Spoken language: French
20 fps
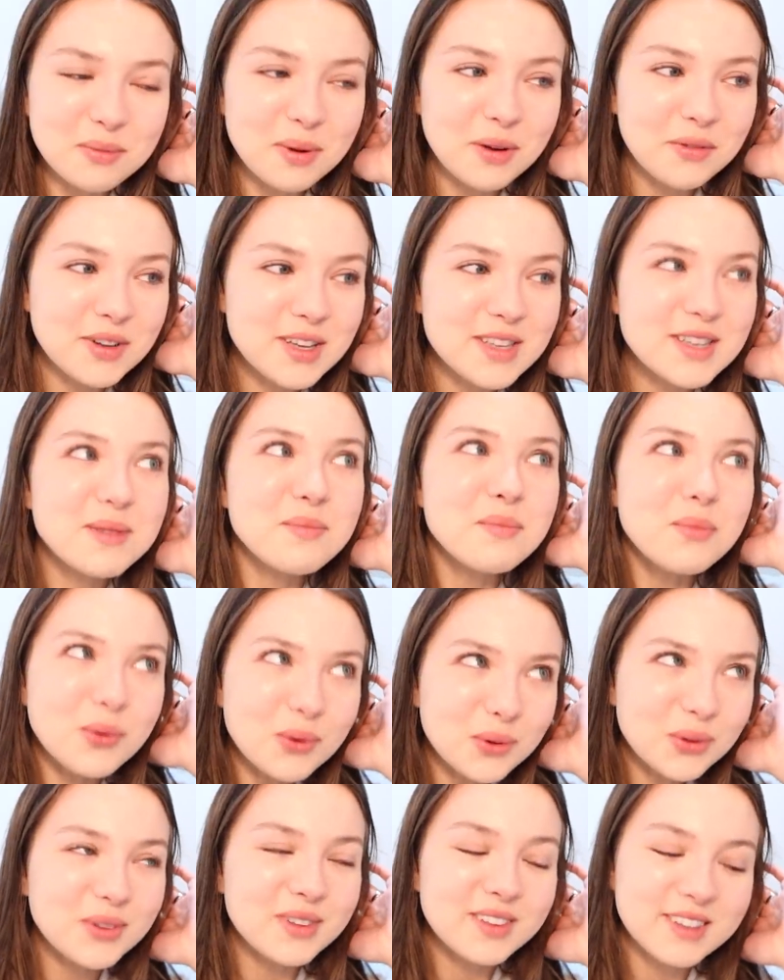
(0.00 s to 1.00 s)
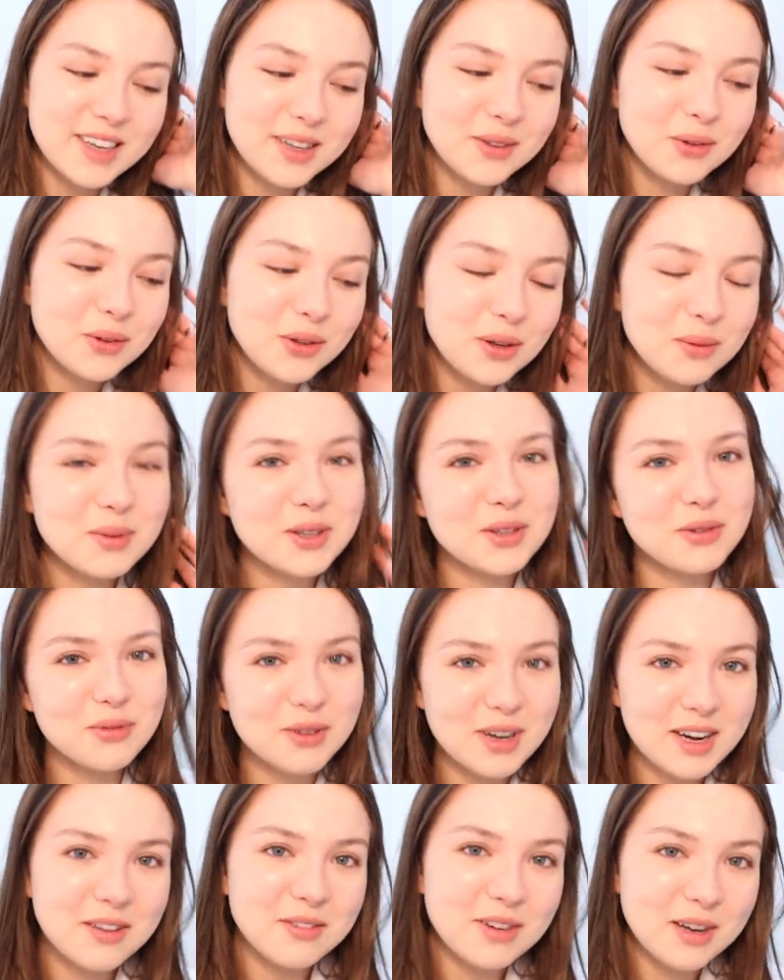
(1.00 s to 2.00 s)
Vous m'aviez dit montre ce qu'il y a dedans mais je
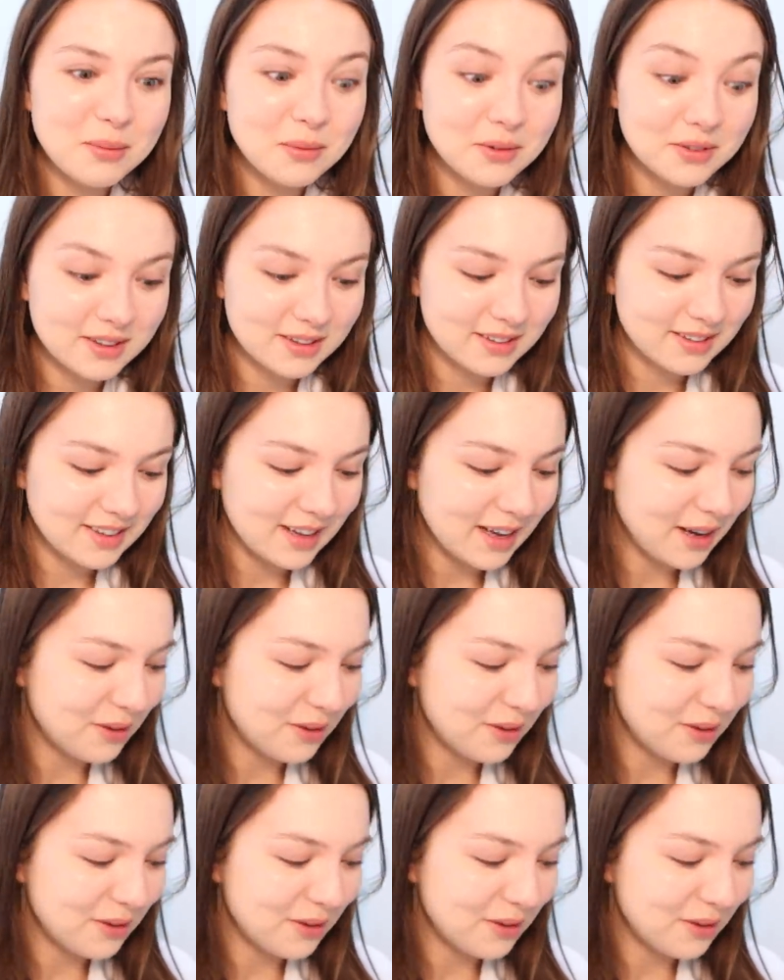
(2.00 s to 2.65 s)
voulais vraiment tester